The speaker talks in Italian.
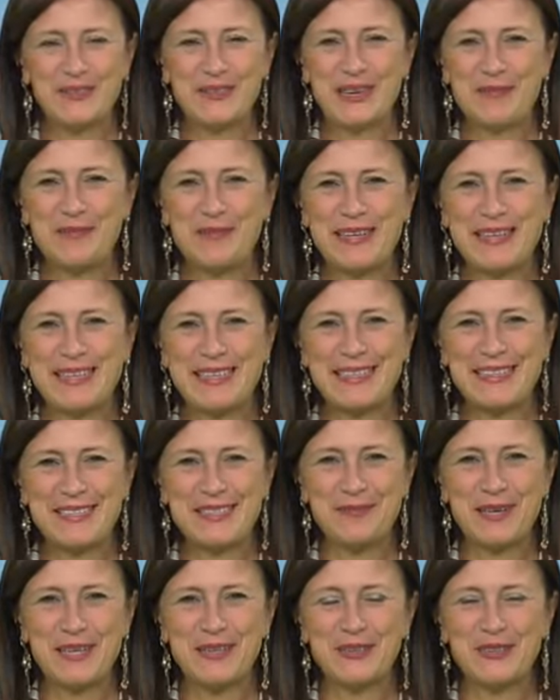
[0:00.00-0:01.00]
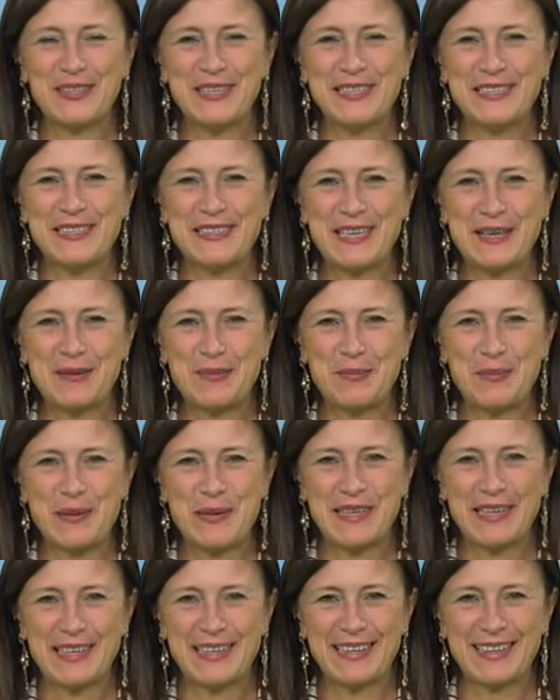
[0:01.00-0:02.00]
una bellissima notizia
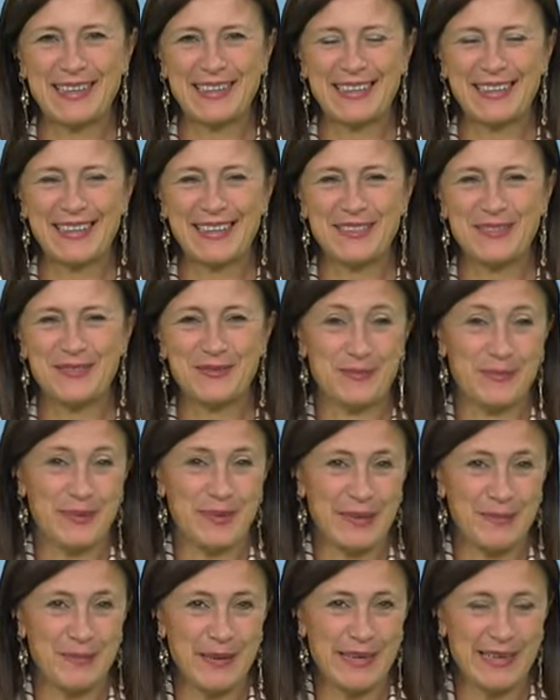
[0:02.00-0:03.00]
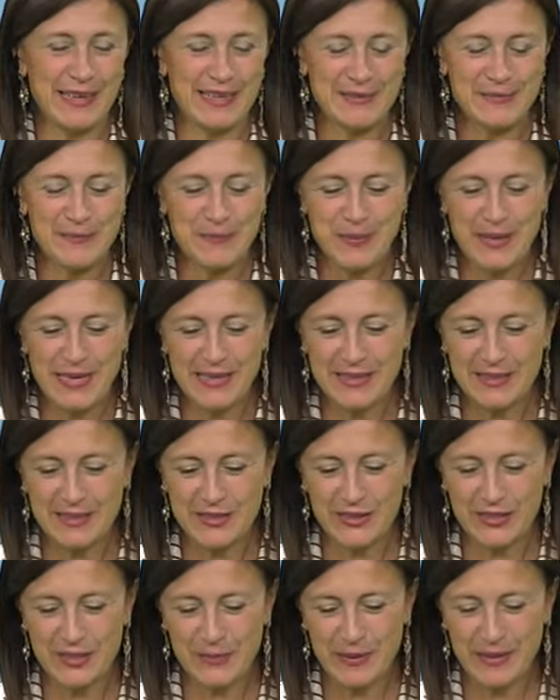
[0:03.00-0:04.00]
per, la, per, le Paralimpiadi, i
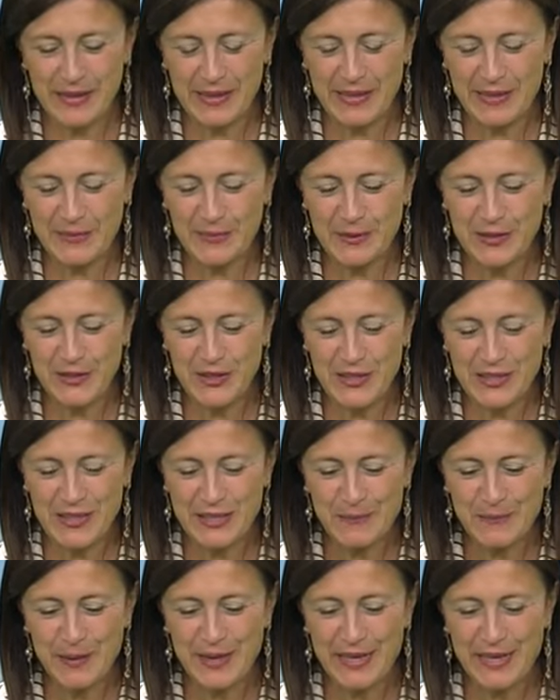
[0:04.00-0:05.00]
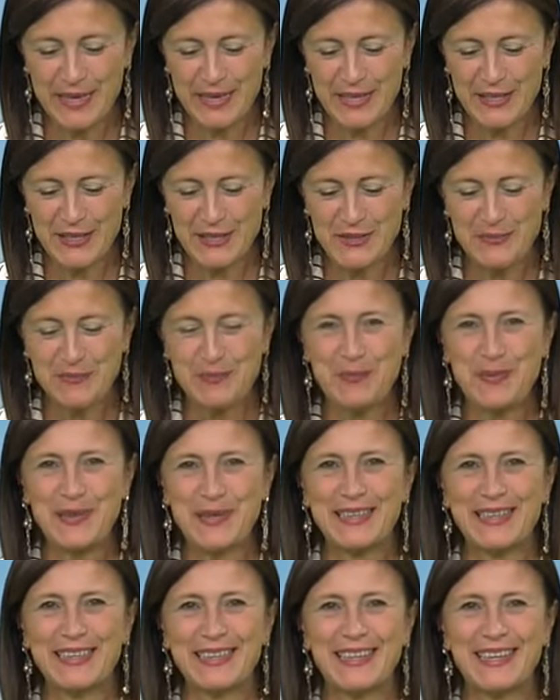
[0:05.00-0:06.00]
Giochi Paralimpici di Parigi
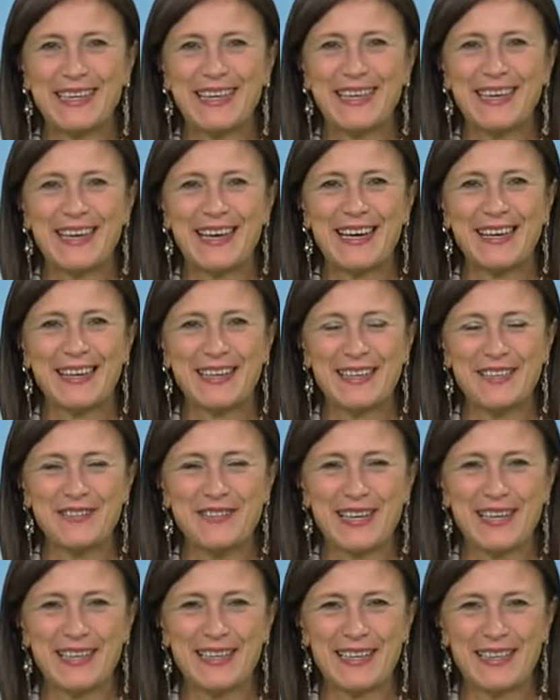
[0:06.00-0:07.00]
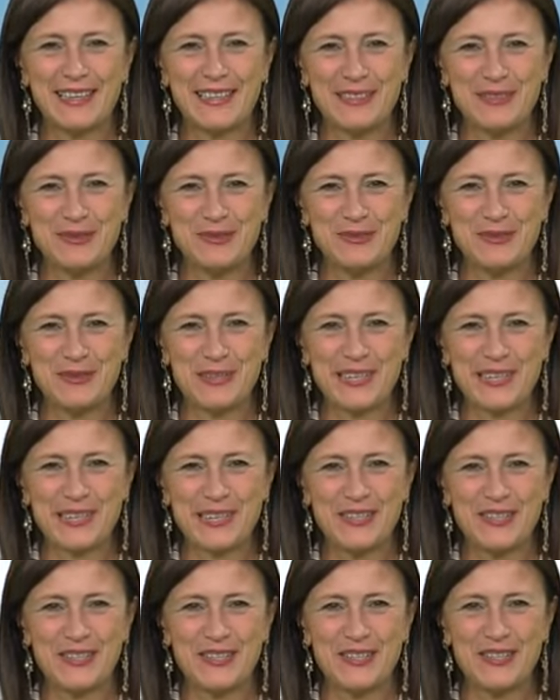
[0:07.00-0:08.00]
perché arriva alla Liguria,
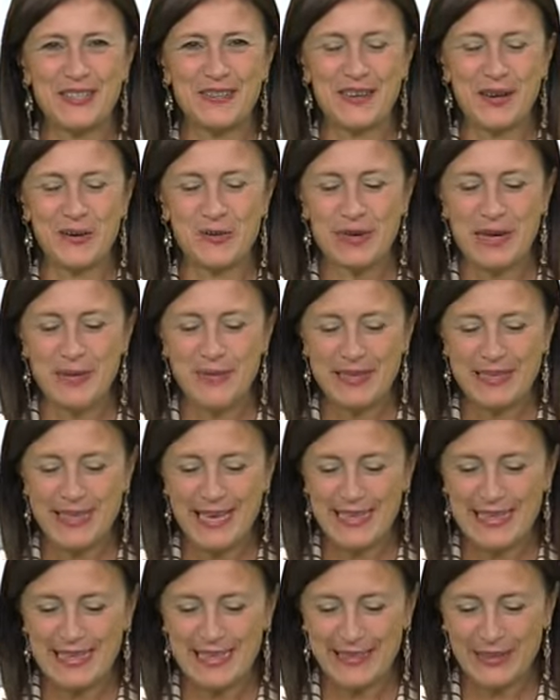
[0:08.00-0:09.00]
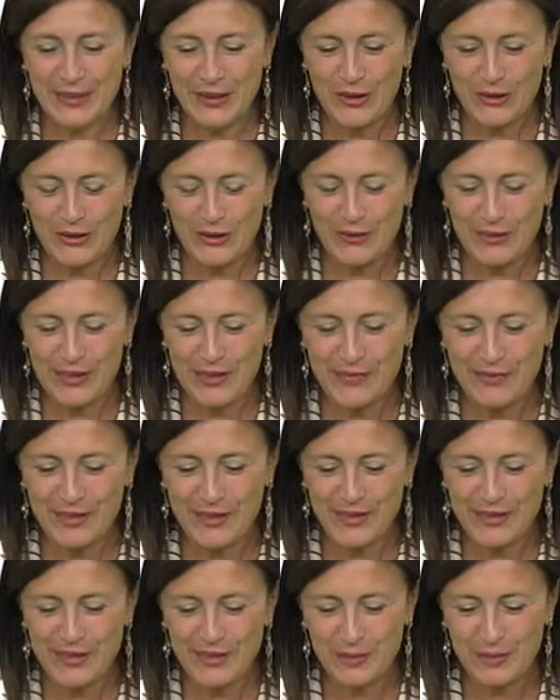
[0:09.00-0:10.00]
a Genova, una medaglia d'oro, quella di
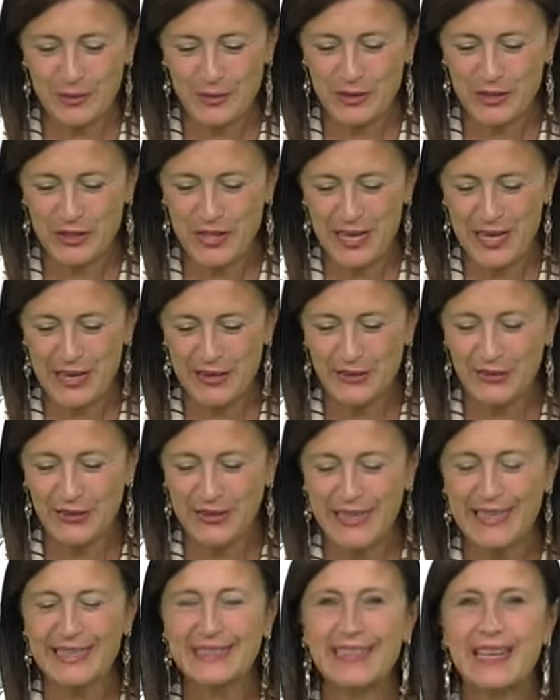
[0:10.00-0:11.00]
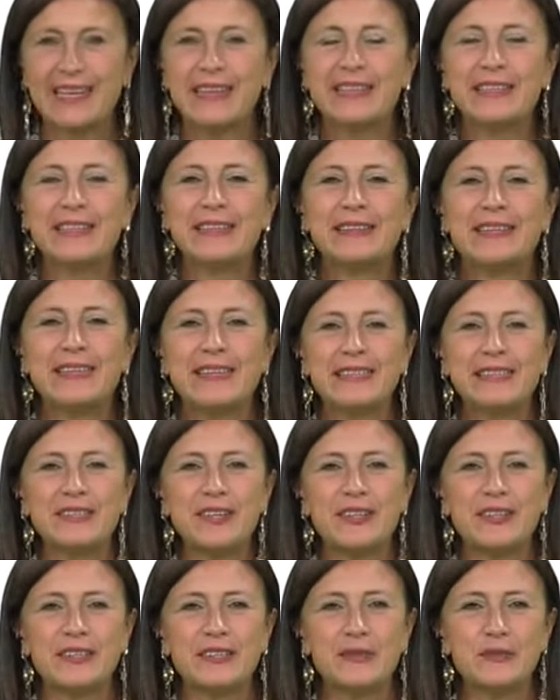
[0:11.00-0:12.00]
Francesco Bocciardo che entra nella
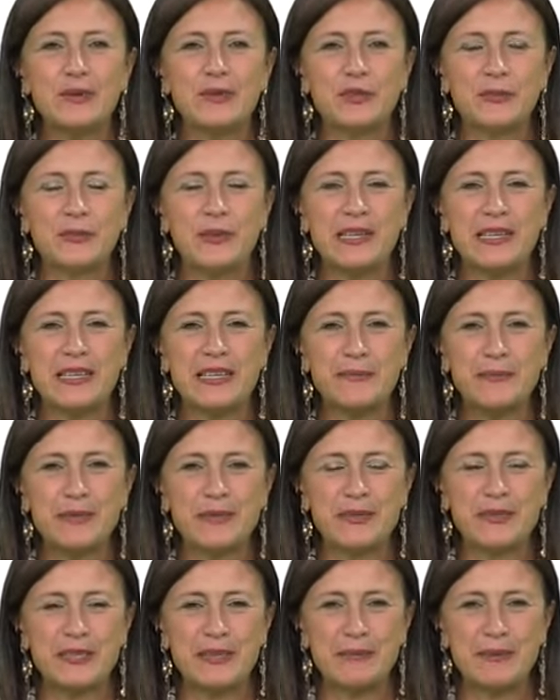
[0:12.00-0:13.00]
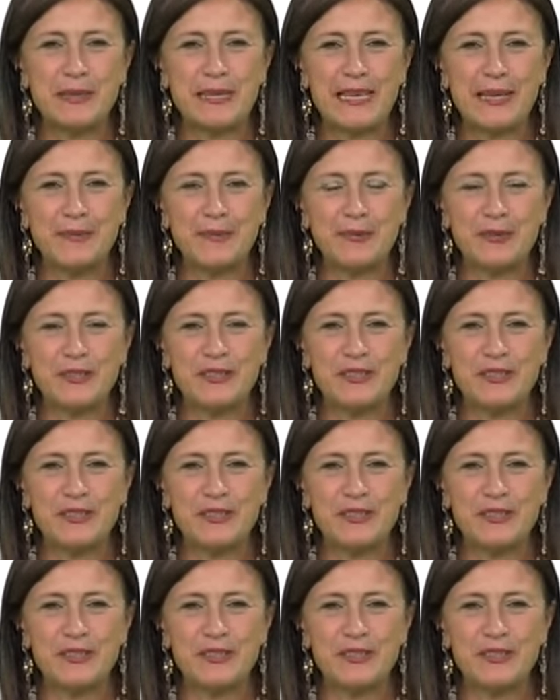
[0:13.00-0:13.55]
storia del nuoto paralimpico. Ne parliamo